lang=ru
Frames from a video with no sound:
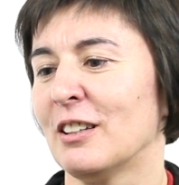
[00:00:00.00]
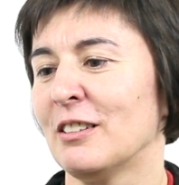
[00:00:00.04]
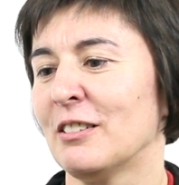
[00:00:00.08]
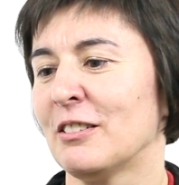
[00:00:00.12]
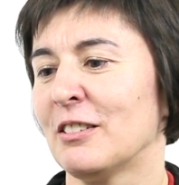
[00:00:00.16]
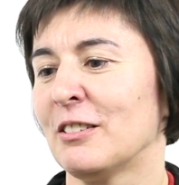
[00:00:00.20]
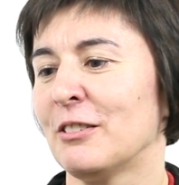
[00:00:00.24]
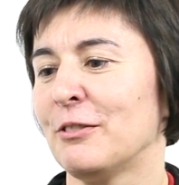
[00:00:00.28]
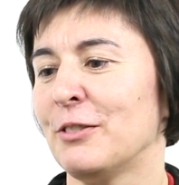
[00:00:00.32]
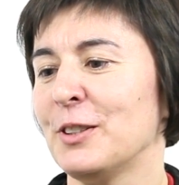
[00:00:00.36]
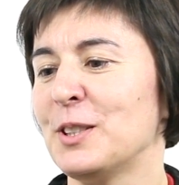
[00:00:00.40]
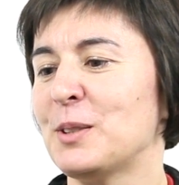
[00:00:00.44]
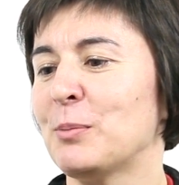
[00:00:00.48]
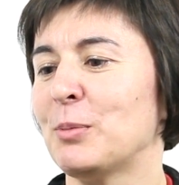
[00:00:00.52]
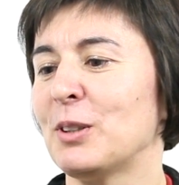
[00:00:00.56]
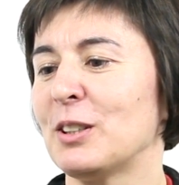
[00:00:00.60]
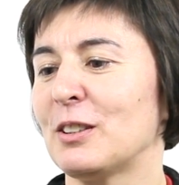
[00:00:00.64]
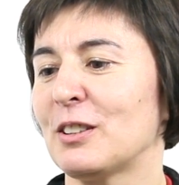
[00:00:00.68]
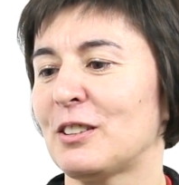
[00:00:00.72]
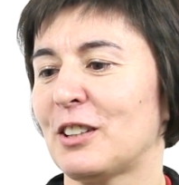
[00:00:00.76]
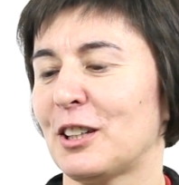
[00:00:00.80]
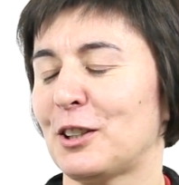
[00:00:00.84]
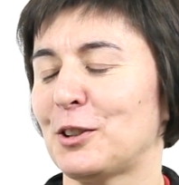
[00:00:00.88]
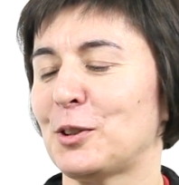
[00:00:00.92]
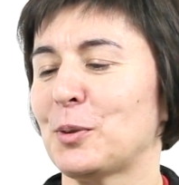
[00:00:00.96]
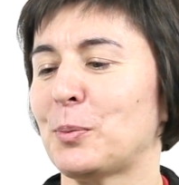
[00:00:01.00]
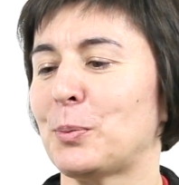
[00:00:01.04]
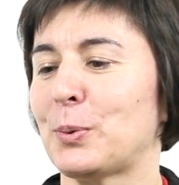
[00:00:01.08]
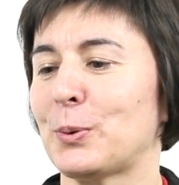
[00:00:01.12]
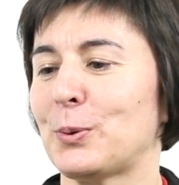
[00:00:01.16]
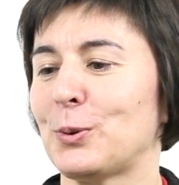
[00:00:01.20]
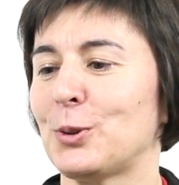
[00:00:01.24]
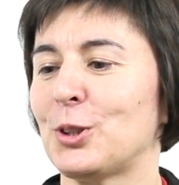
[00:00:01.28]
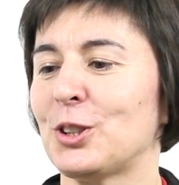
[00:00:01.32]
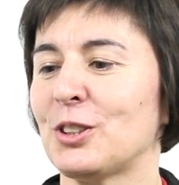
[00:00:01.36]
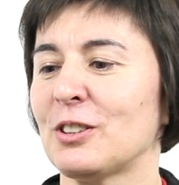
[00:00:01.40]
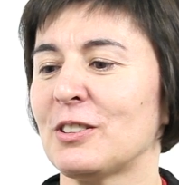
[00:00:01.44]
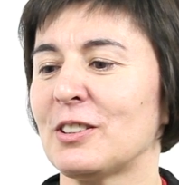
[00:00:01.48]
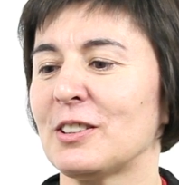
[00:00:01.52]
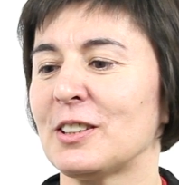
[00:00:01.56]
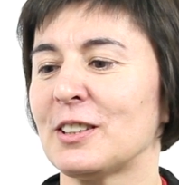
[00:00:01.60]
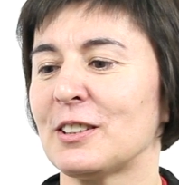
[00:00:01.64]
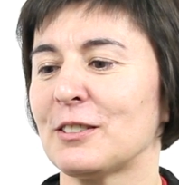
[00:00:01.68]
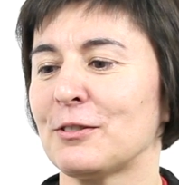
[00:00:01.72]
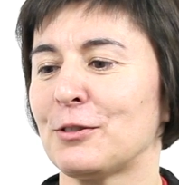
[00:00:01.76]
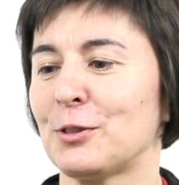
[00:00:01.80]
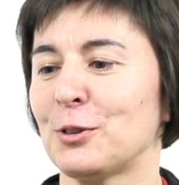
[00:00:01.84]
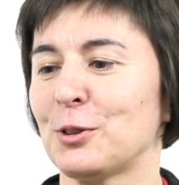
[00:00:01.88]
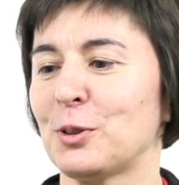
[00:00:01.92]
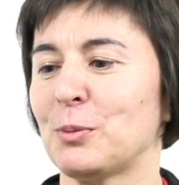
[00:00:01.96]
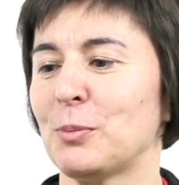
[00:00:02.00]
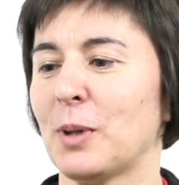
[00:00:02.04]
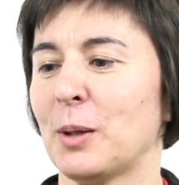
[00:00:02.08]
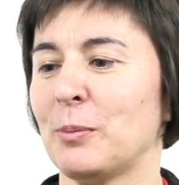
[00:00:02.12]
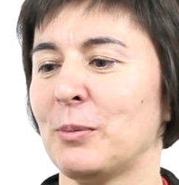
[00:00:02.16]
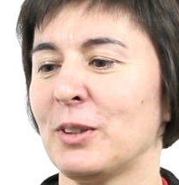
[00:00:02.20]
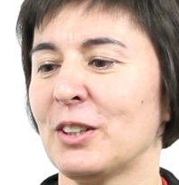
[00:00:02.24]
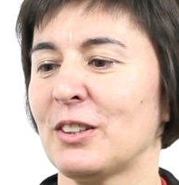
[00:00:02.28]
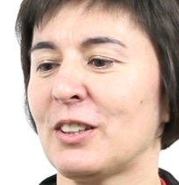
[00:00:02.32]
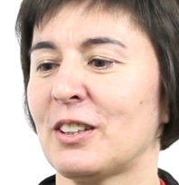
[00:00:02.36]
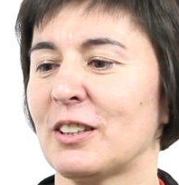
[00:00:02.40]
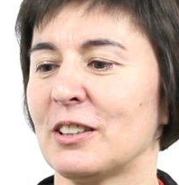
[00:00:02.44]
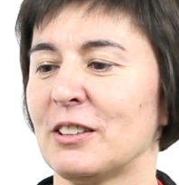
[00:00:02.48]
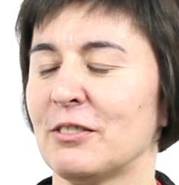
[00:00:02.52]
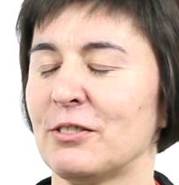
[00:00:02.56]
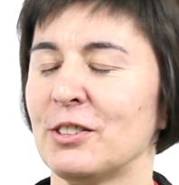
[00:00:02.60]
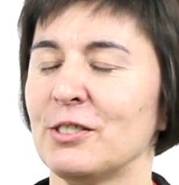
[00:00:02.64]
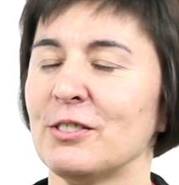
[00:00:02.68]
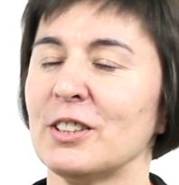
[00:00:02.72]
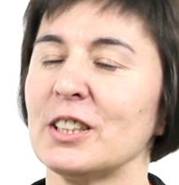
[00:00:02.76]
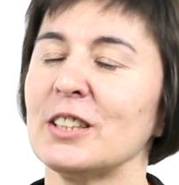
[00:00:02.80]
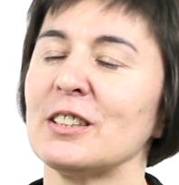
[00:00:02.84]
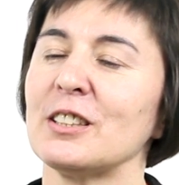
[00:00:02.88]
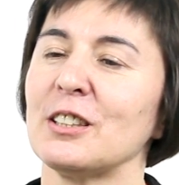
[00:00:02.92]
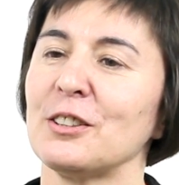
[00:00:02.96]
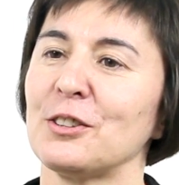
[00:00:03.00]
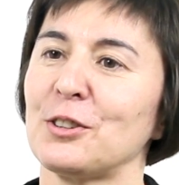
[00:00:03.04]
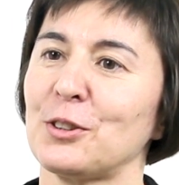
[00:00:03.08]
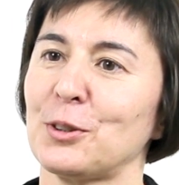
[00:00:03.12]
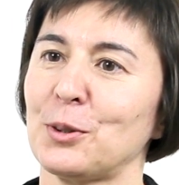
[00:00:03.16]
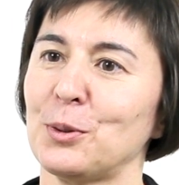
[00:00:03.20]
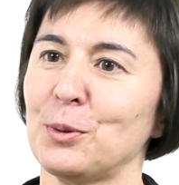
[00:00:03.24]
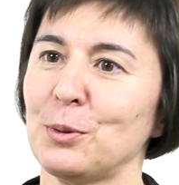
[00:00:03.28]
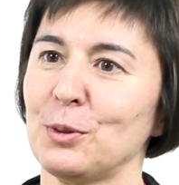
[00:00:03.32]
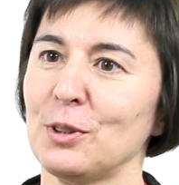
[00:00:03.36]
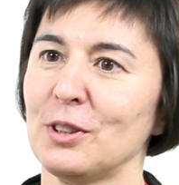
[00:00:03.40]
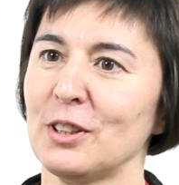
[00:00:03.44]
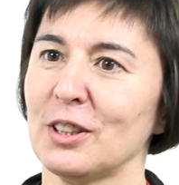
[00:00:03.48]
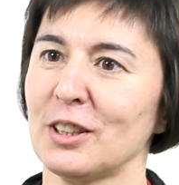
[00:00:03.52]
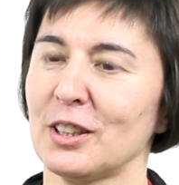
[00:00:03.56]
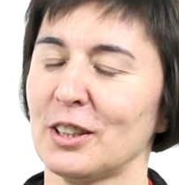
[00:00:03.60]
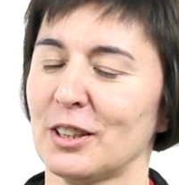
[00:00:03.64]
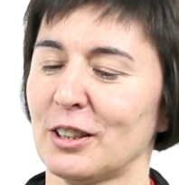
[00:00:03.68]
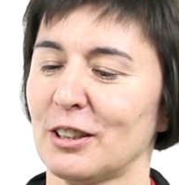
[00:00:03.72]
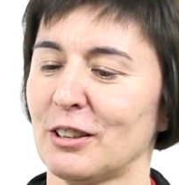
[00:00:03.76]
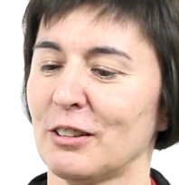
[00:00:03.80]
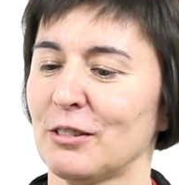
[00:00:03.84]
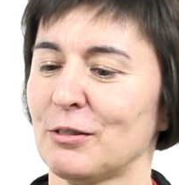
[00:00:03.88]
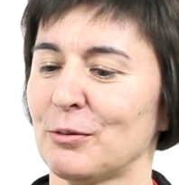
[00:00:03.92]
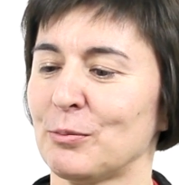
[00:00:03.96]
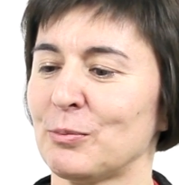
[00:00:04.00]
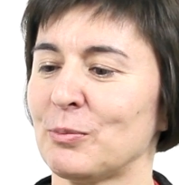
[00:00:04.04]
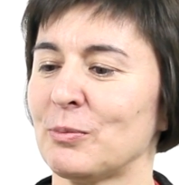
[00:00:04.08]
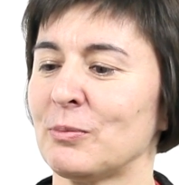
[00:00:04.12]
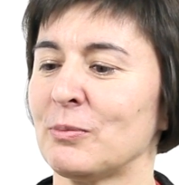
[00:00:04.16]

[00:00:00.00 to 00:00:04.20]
Э, видимо, это как-то получилось в тот момент, когда в 20-е годы